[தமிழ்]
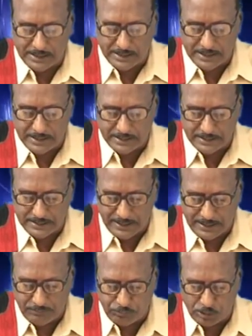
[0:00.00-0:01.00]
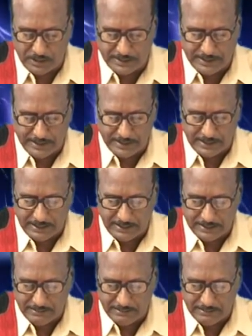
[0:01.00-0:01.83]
ஆண்டு சீன புரட்சி என்று